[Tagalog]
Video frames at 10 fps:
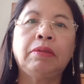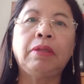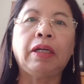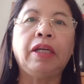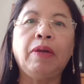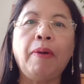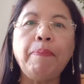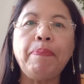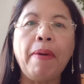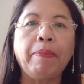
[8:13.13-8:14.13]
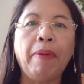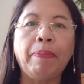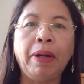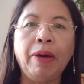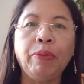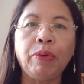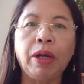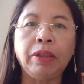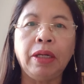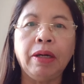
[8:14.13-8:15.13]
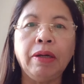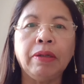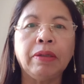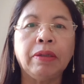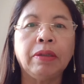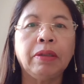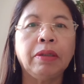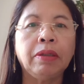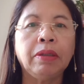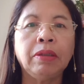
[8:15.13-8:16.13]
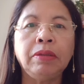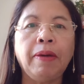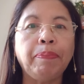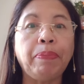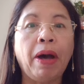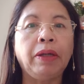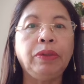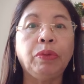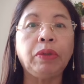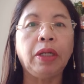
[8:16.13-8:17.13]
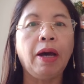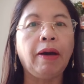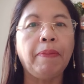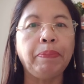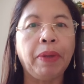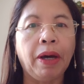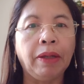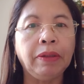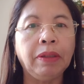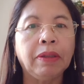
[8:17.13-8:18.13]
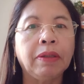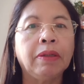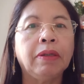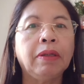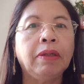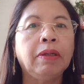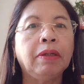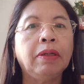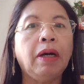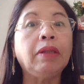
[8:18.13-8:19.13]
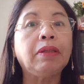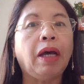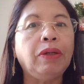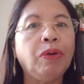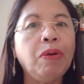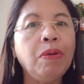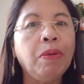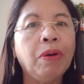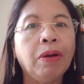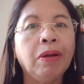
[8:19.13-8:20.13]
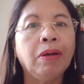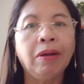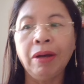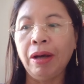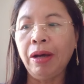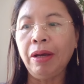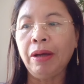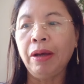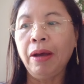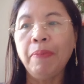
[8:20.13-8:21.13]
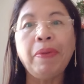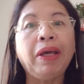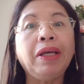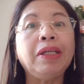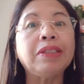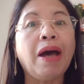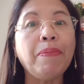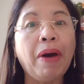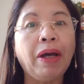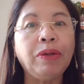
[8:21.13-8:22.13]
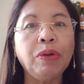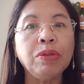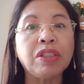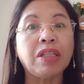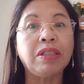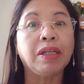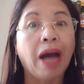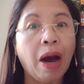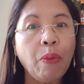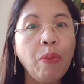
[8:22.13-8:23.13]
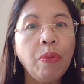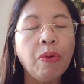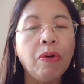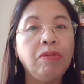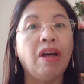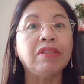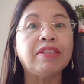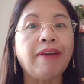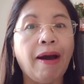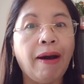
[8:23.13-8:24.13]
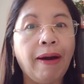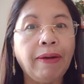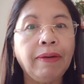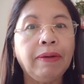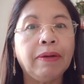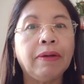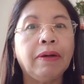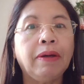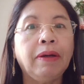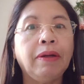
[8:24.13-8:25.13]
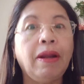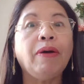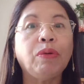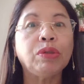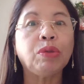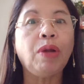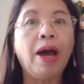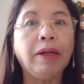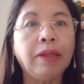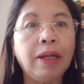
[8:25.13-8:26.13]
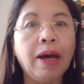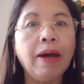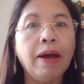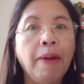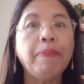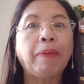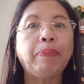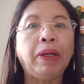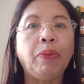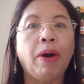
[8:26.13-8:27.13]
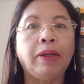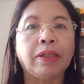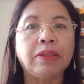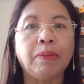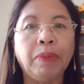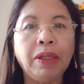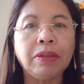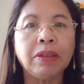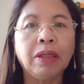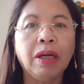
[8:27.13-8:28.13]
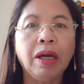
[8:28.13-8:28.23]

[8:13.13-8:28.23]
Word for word: ng ginawang pagbabalahura nila. Yan pa ang inyong kinakampihan. At kayo, ha? makikisama kayo sa sigaw ng sakang na ang gusto lang nila magpaliwanag si Mix